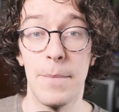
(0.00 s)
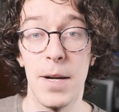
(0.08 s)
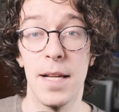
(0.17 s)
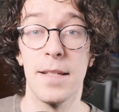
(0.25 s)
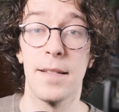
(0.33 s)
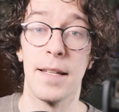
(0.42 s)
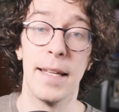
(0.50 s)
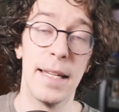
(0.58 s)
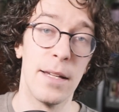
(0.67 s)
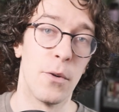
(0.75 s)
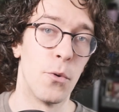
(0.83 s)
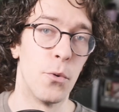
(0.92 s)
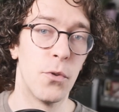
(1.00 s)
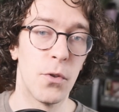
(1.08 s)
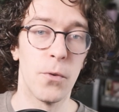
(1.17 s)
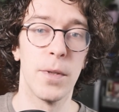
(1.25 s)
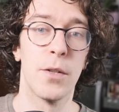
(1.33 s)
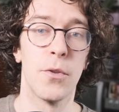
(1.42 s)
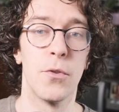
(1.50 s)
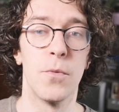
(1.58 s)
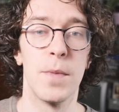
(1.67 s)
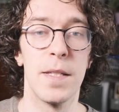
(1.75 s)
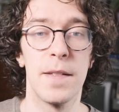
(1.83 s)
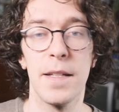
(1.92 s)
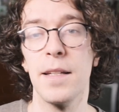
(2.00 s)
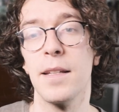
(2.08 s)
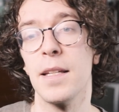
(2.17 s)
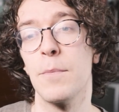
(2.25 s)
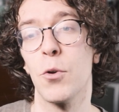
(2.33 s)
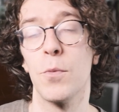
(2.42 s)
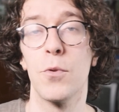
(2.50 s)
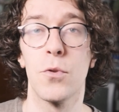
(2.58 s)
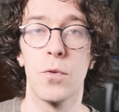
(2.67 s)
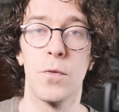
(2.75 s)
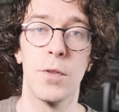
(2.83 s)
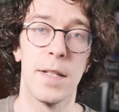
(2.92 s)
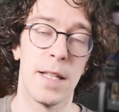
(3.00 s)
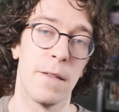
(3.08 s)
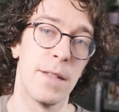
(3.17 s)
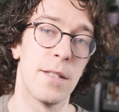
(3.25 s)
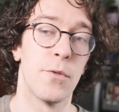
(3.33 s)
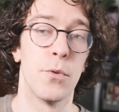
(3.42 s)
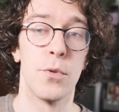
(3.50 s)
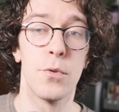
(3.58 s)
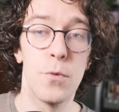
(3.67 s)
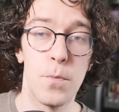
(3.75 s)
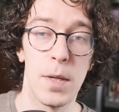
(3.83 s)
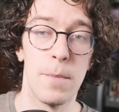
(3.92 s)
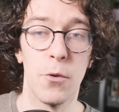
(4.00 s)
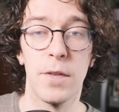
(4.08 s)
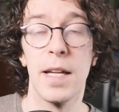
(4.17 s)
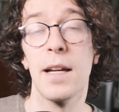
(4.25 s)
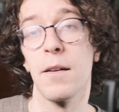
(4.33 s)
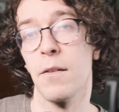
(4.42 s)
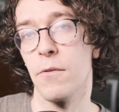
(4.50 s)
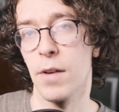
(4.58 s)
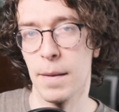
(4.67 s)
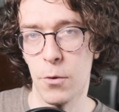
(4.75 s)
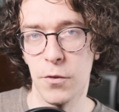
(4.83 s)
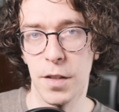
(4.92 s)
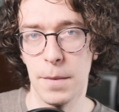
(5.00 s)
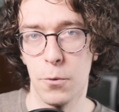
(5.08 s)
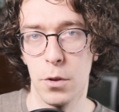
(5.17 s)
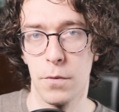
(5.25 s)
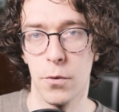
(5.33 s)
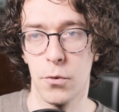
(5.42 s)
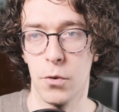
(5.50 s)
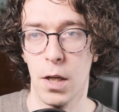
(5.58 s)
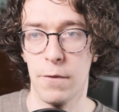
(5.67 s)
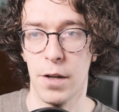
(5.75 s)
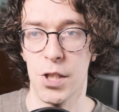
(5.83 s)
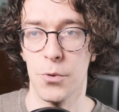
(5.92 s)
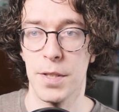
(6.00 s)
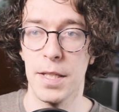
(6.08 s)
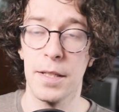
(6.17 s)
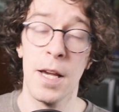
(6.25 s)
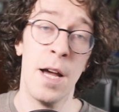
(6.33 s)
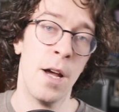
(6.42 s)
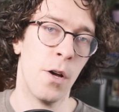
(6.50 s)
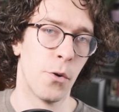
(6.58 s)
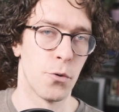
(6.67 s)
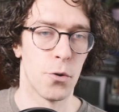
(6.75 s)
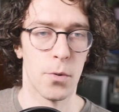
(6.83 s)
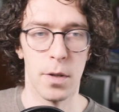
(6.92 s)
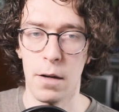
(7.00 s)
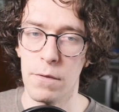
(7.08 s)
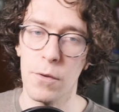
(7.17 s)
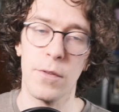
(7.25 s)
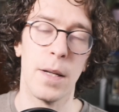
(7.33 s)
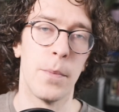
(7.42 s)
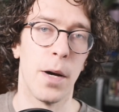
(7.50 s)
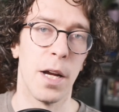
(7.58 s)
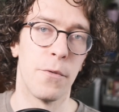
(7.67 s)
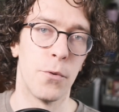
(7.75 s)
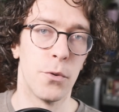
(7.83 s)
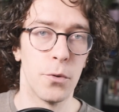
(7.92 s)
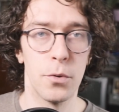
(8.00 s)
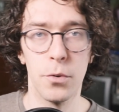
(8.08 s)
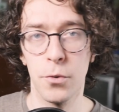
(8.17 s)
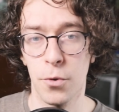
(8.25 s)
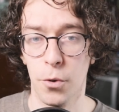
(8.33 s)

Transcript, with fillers: la place et le temps économisé, ils proposent souvent des services supplémentaires vraiment taillés pour les photographes argentiques, que ce soit de la vente d'appareils photo, de